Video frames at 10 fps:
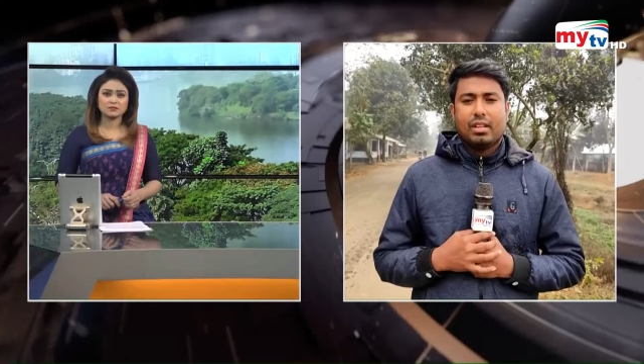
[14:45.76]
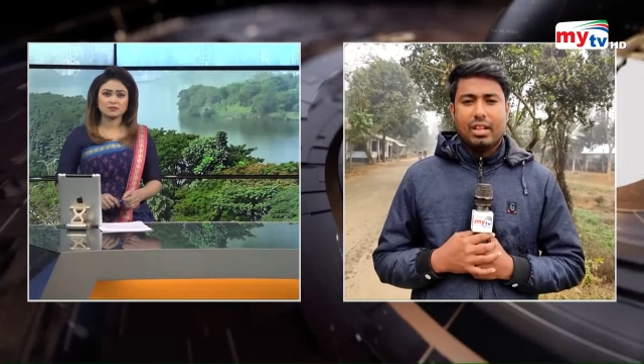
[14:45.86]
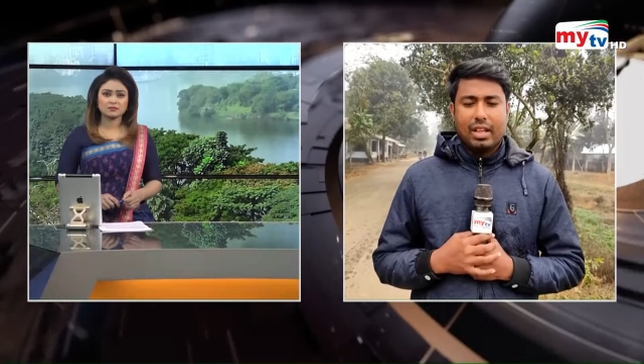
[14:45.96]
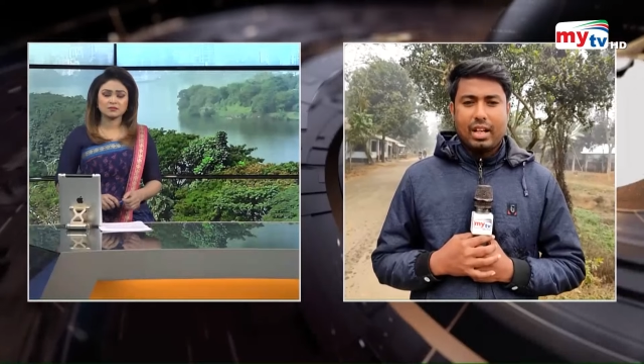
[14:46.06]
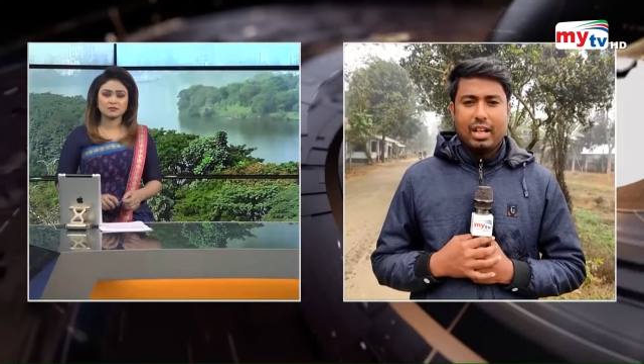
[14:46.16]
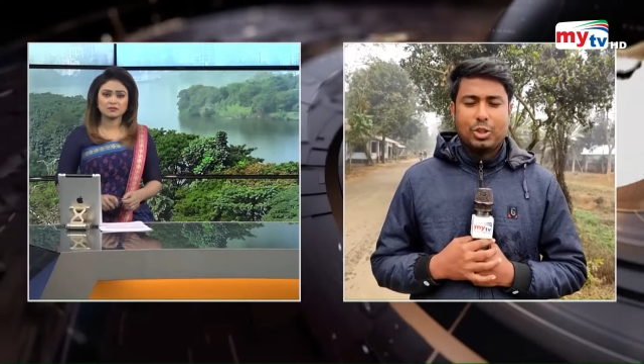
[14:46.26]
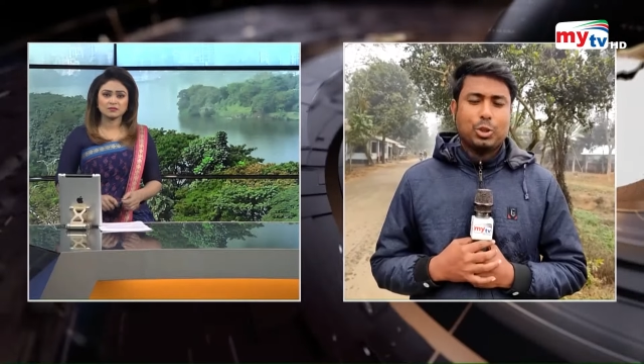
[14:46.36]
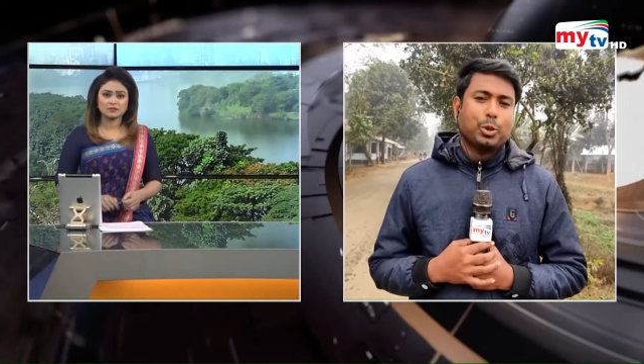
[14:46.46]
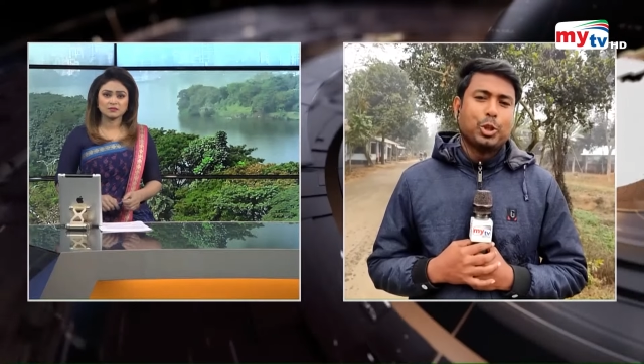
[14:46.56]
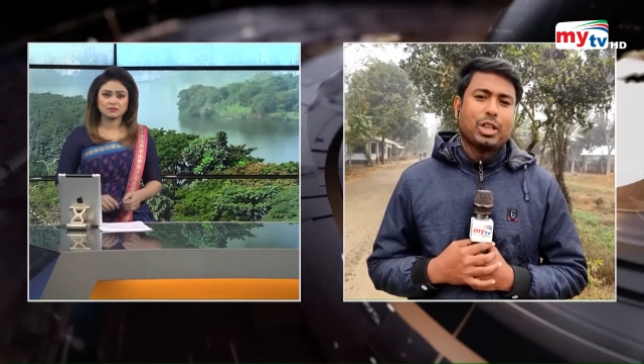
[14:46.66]
রেখা শুভ
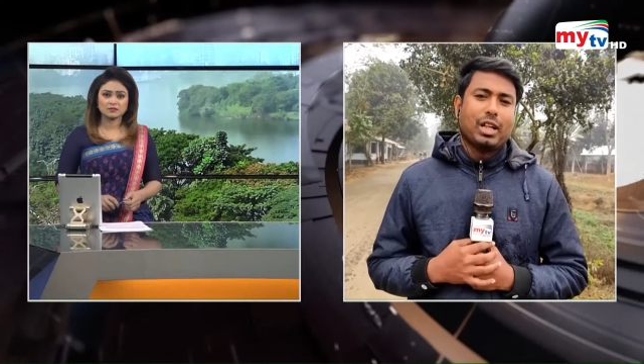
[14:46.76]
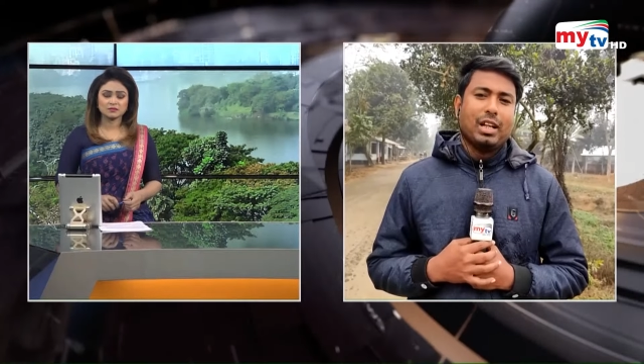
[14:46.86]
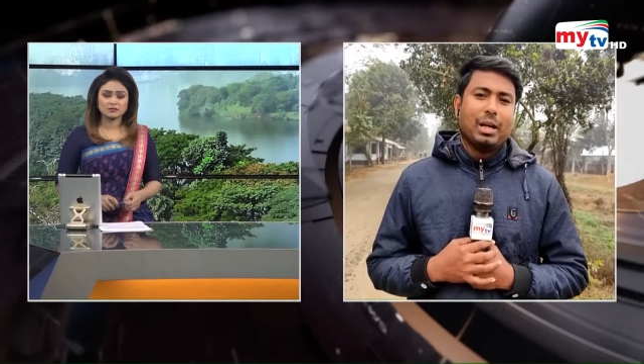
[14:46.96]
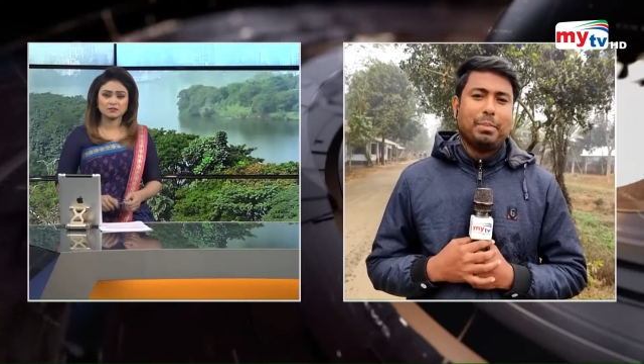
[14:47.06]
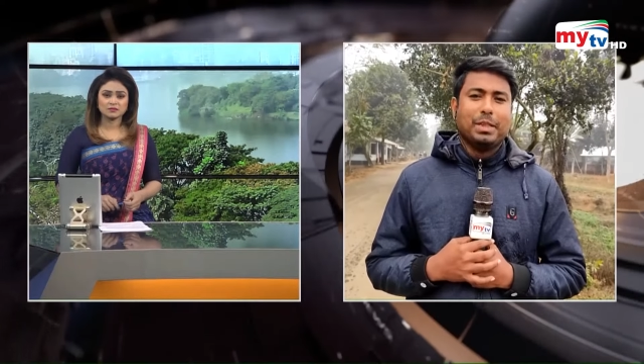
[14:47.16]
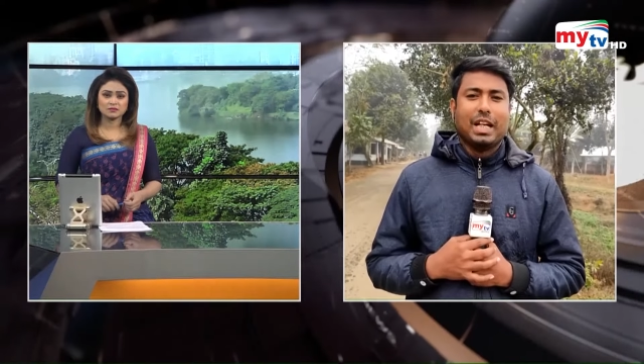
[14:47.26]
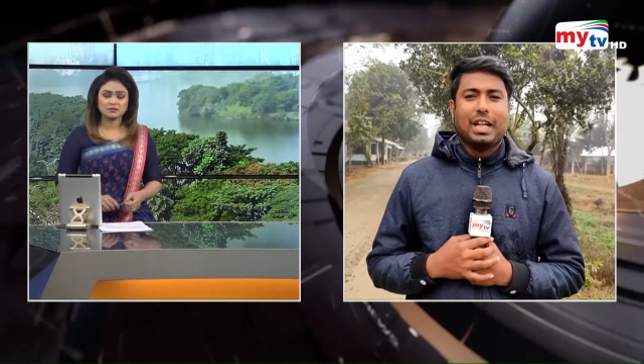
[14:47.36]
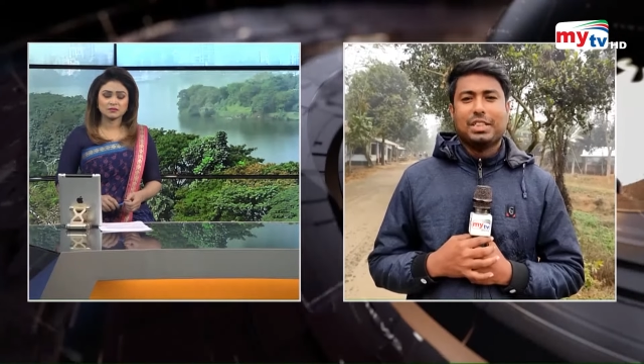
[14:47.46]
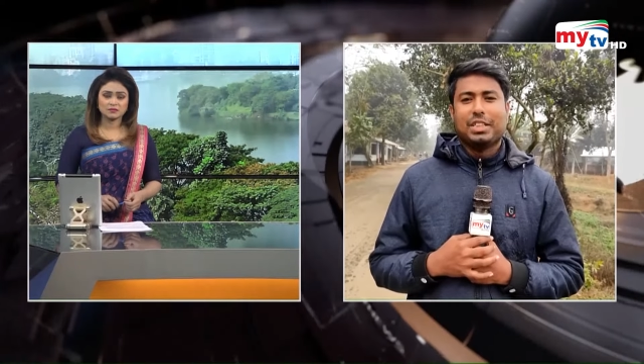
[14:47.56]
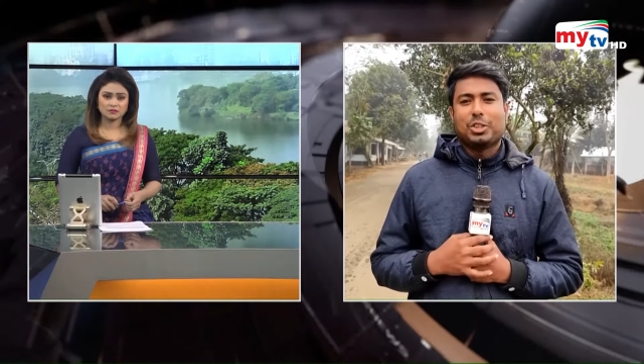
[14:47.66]
সকাল আপনি জানেন
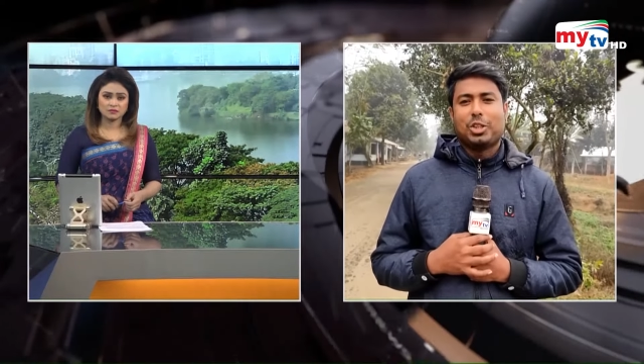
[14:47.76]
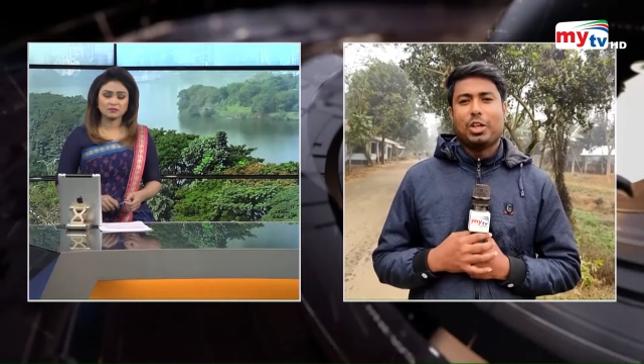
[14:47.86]
যে আসলে